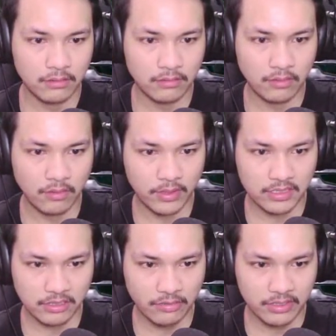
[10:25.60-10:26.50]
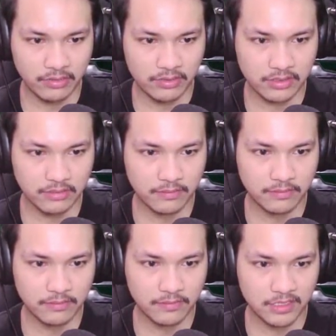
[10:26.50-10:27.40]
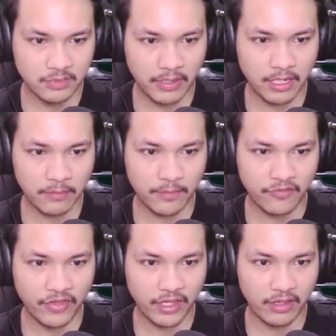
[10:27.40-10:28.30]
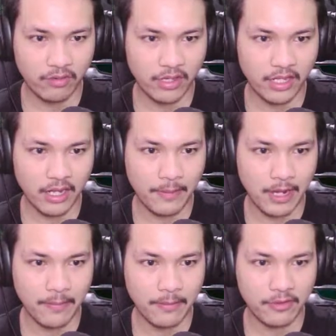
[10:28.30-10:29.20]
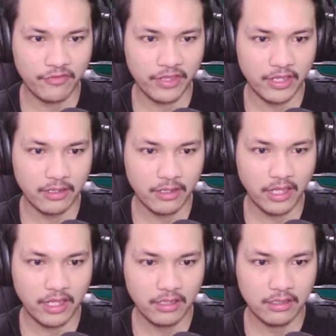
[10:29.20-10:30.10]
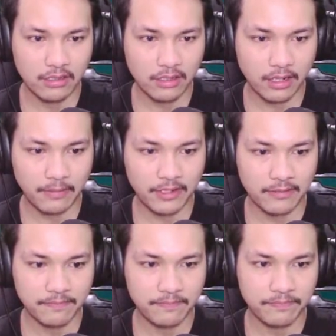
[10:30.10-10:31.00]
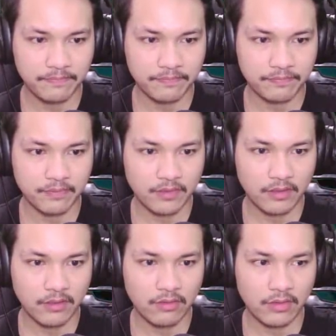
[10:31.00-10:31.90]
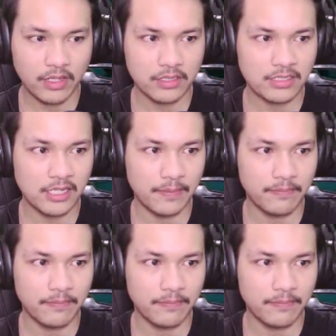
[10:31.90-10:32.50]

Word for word: Awas, awas, awas. Spider Murphy. Oke, okay, laba-laba Murphy ya. Eh, kenapa nih? Oke, okay, siap.